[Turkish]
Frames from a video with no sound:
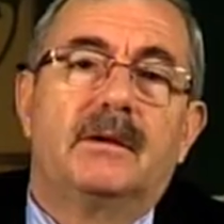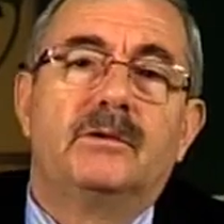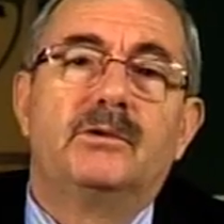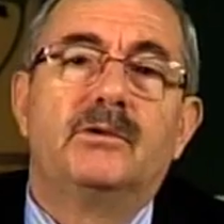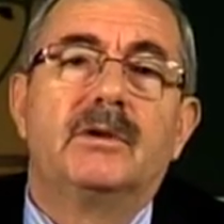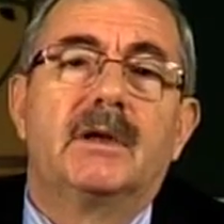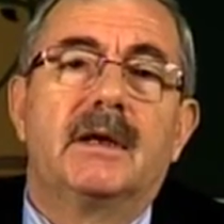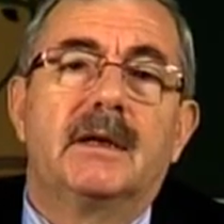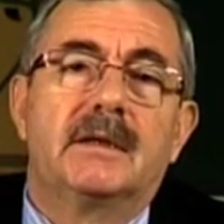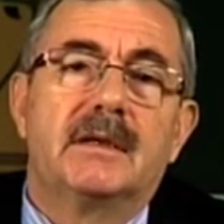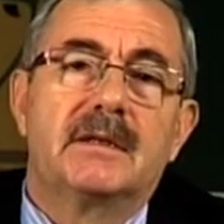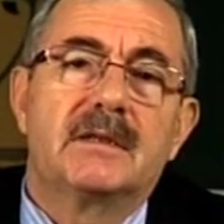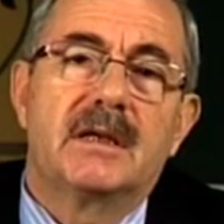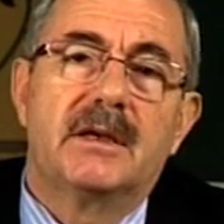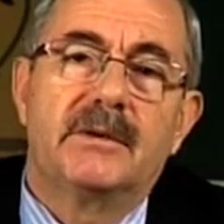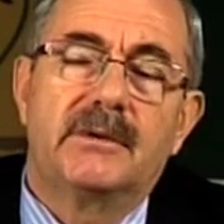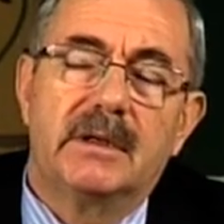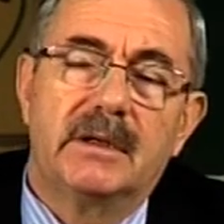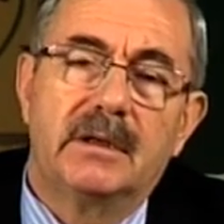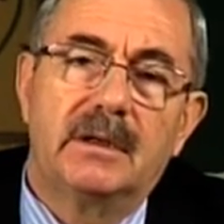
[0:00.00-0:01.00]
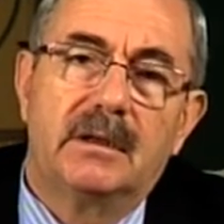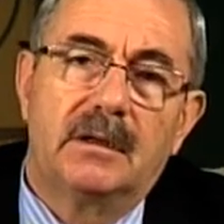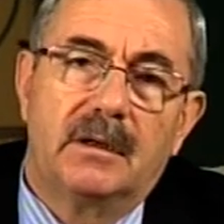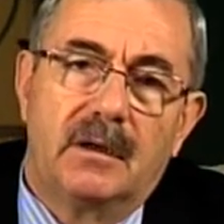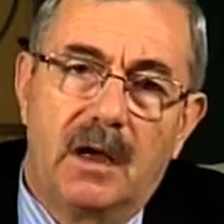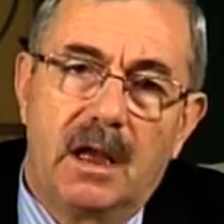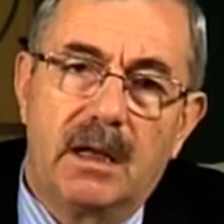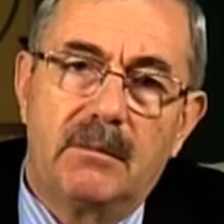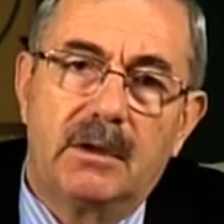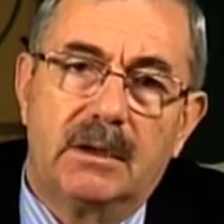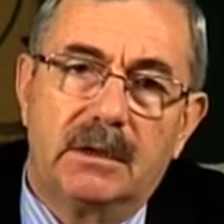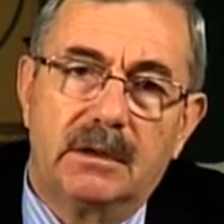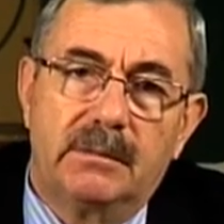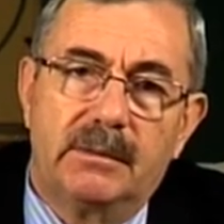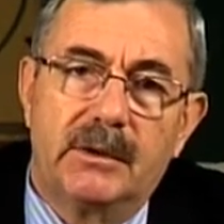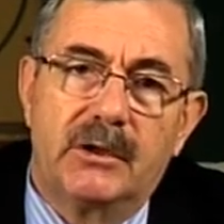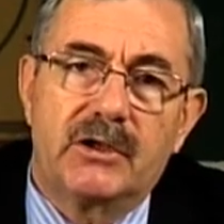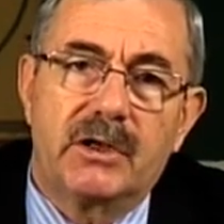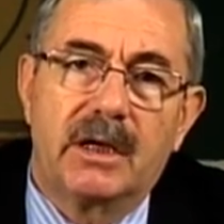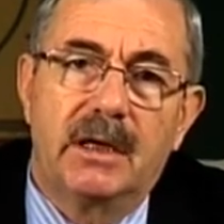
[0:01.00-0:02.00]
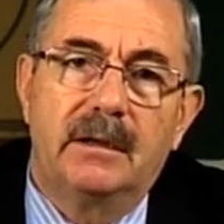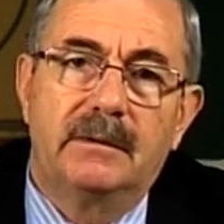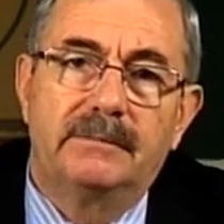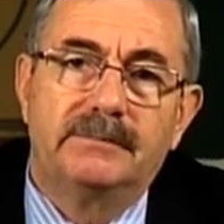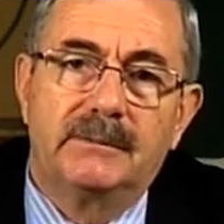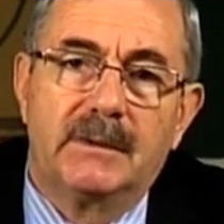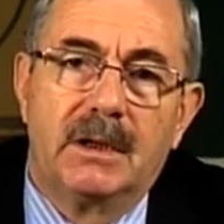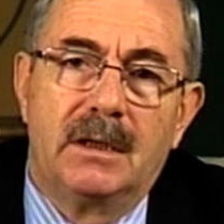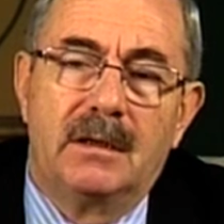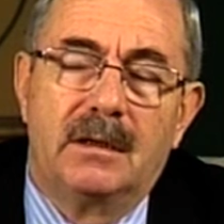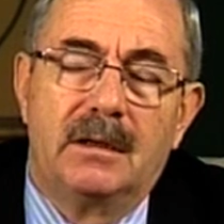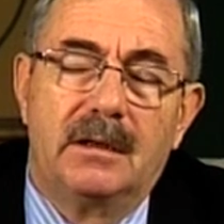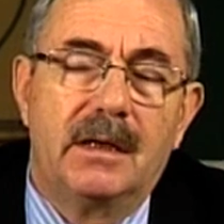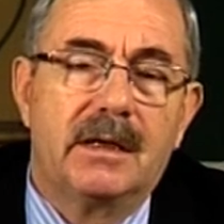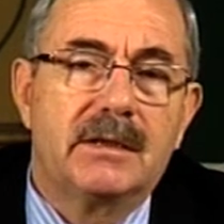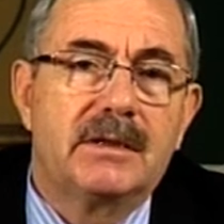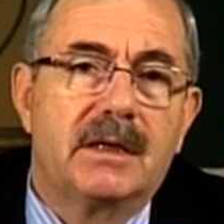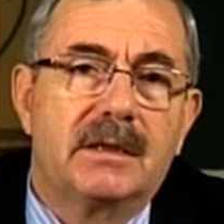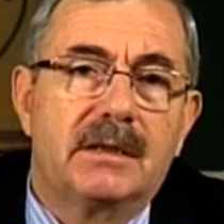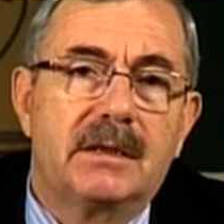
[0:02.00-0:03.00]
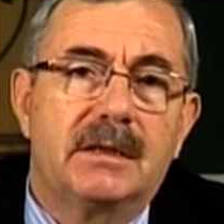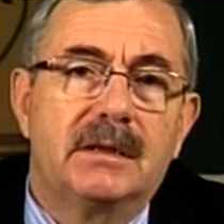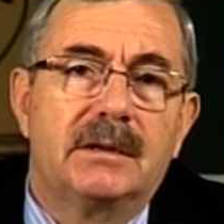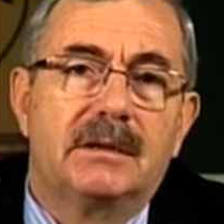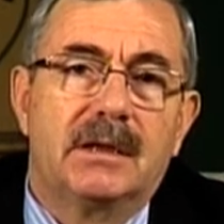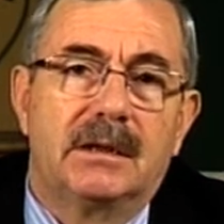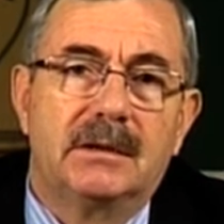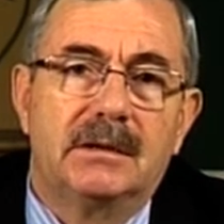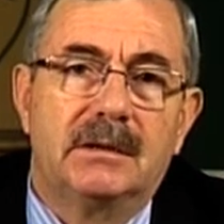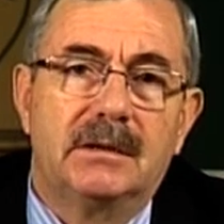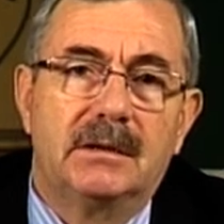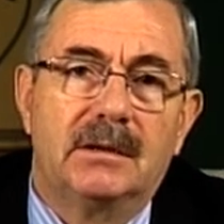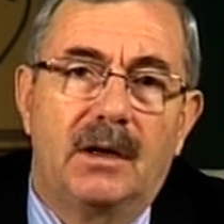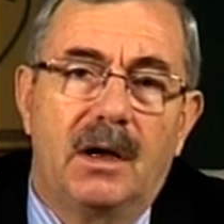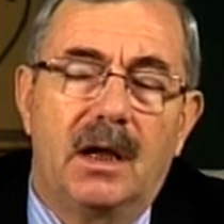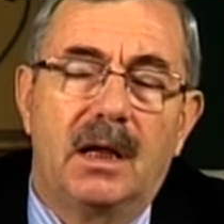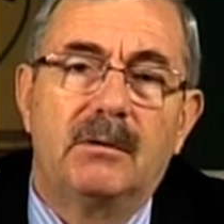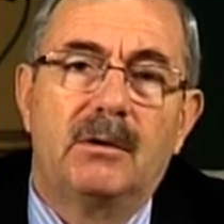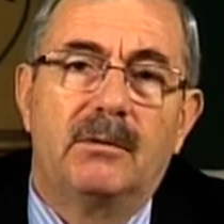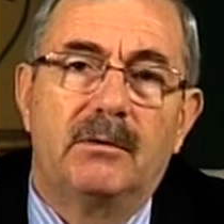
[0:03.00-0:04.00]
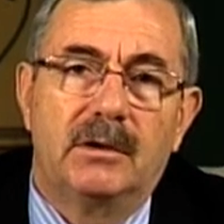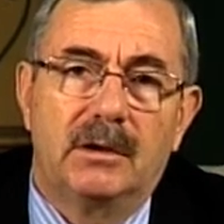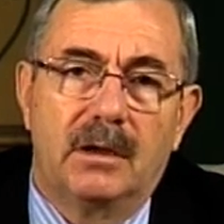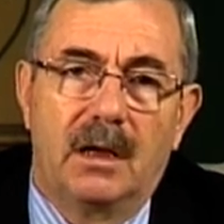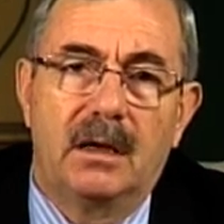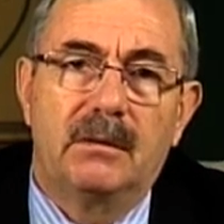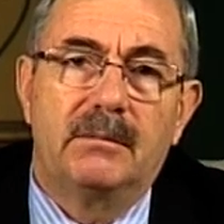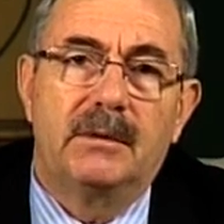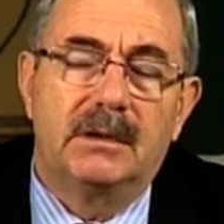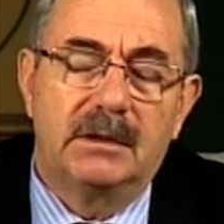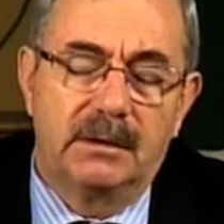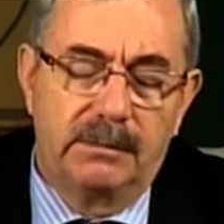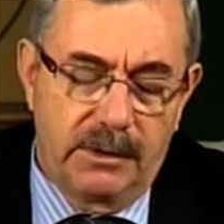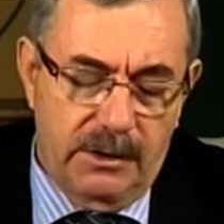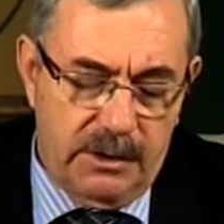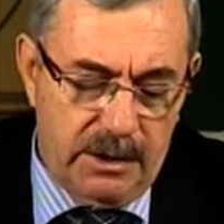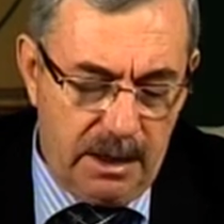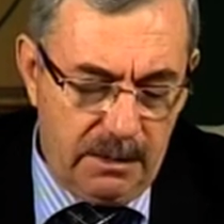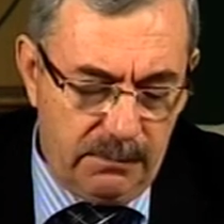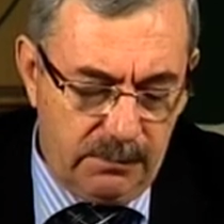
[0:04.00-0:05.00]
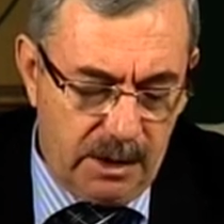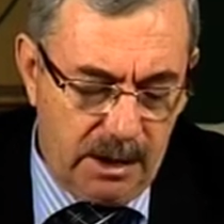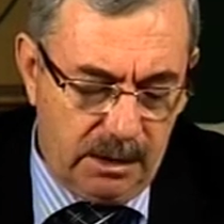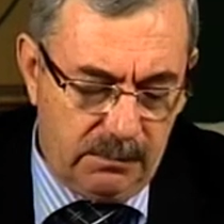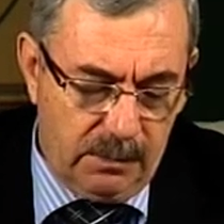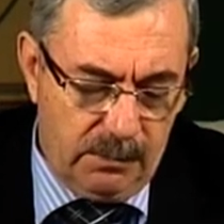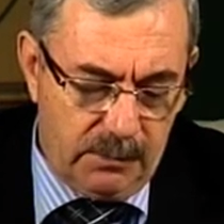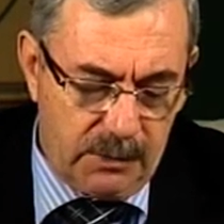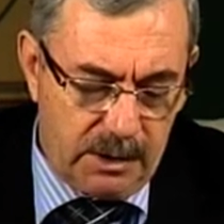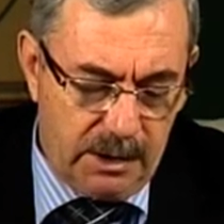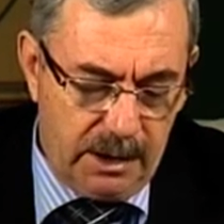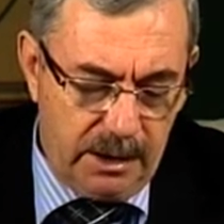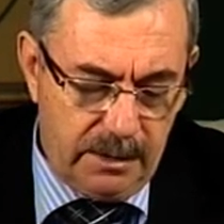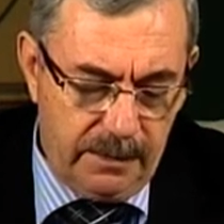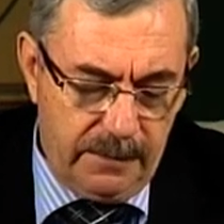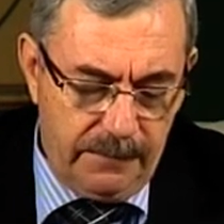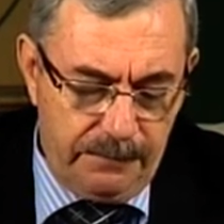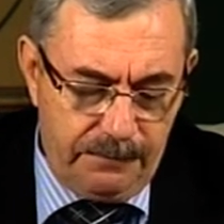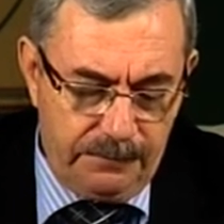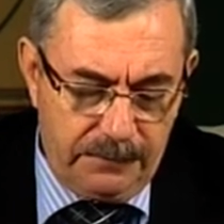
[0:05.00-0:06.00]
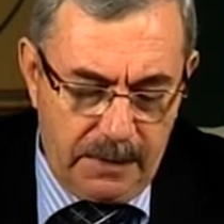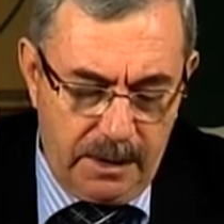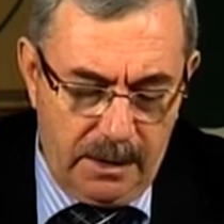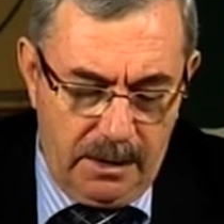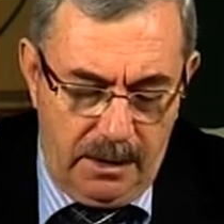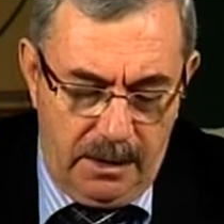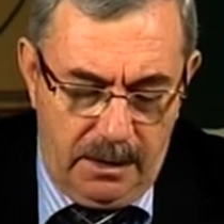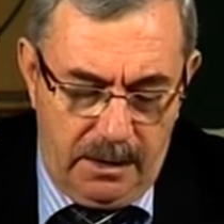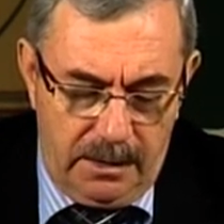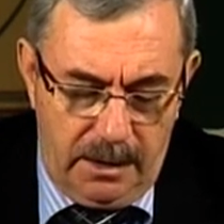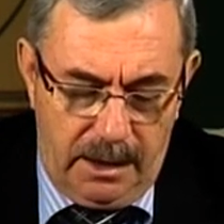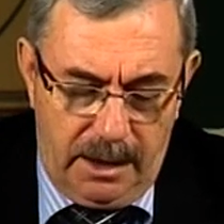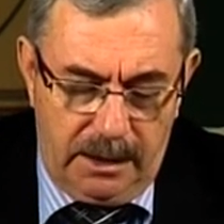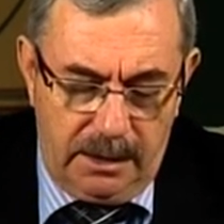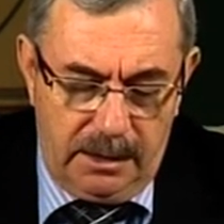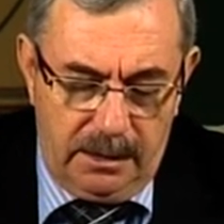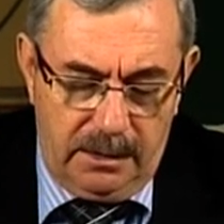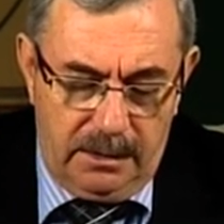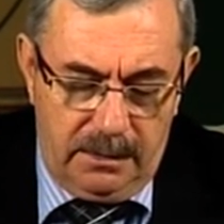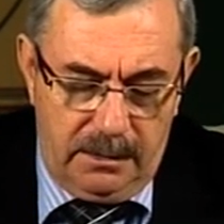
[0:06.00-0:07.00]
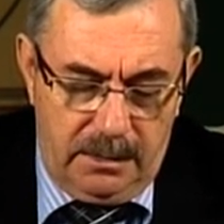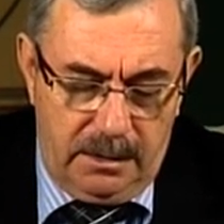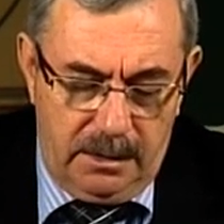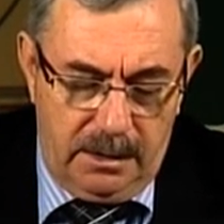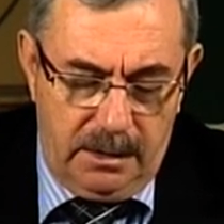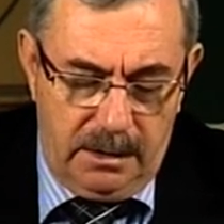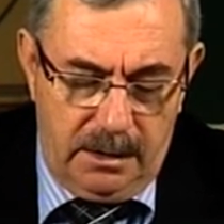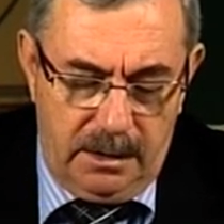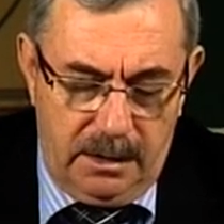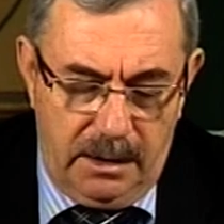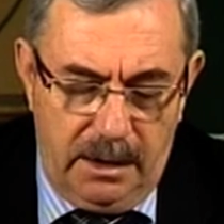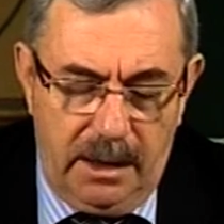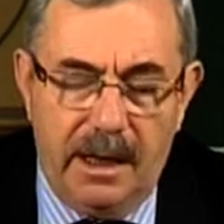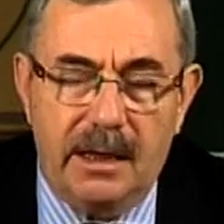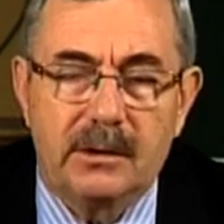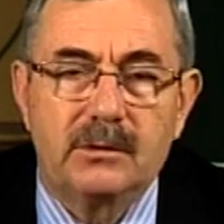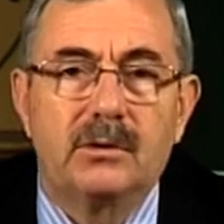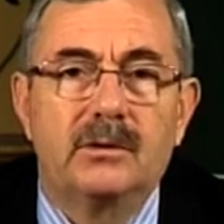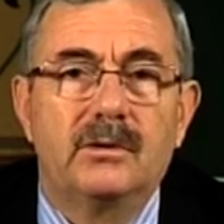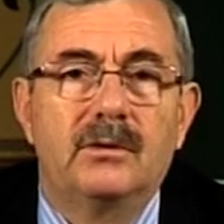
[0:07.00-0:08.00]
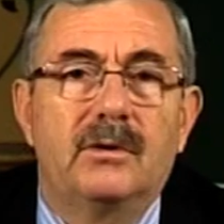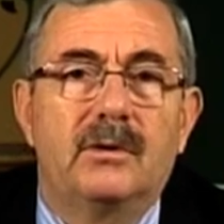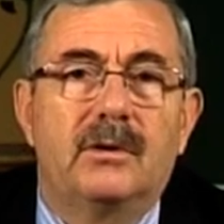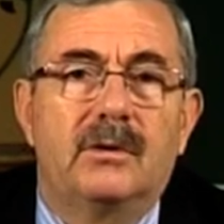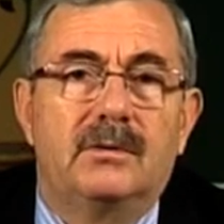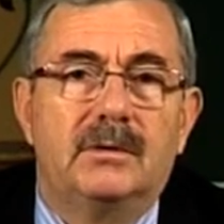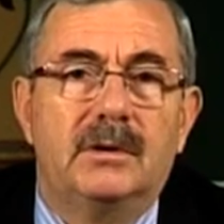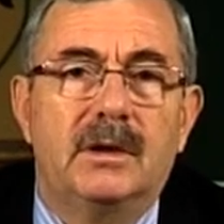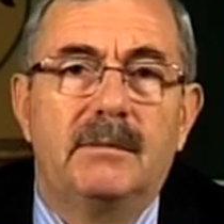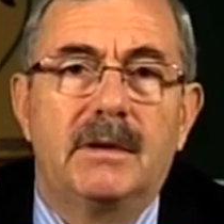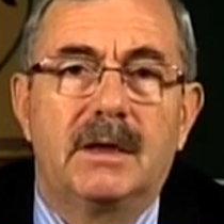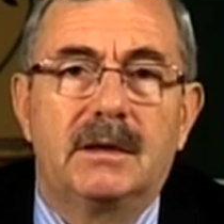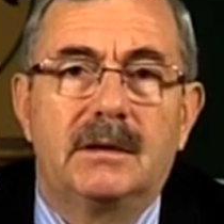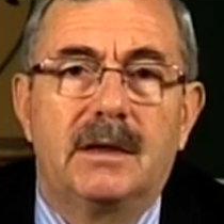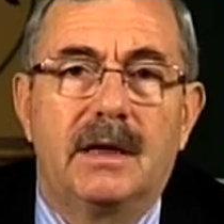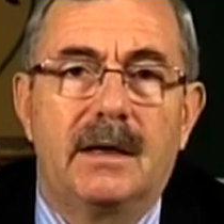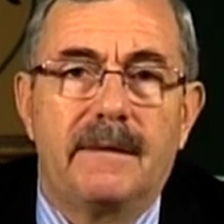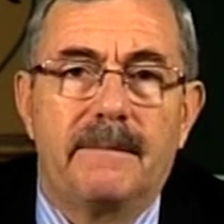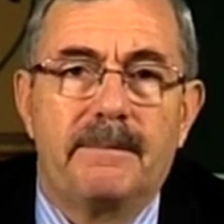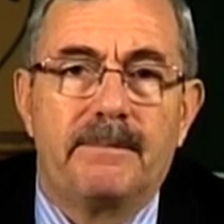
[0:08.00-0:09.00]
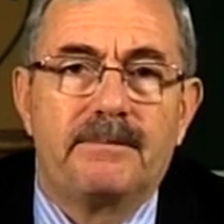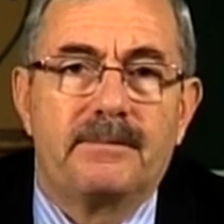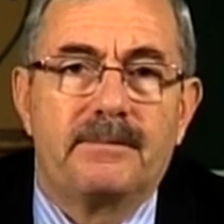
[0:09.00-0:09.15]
Dünyada zevkini almadık bir şey, lezzetini, tadını almadık bir şey bırakmamışlar. Yani e, her türlü nimetle